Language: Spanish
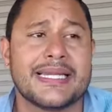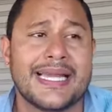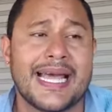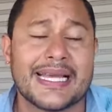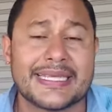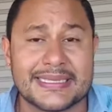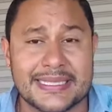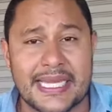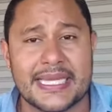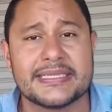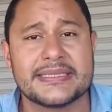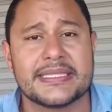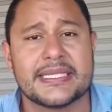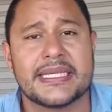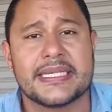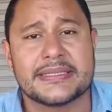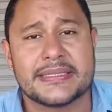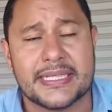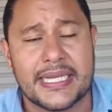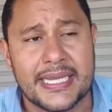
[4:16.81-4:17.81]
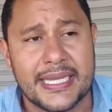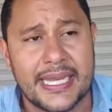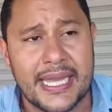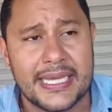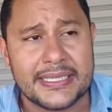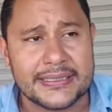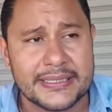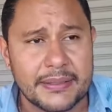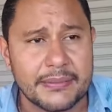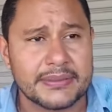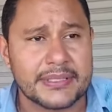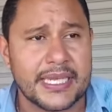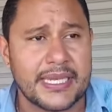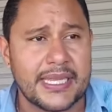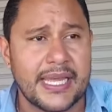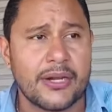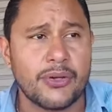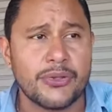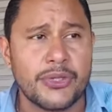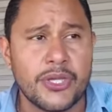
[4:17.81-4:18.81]
lactancia se le da, se
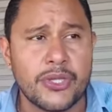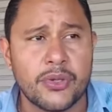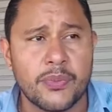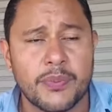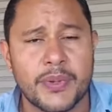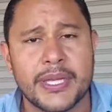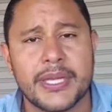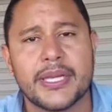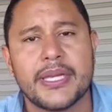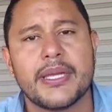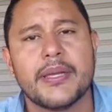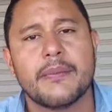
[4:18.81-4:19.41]
le da a los niños, pues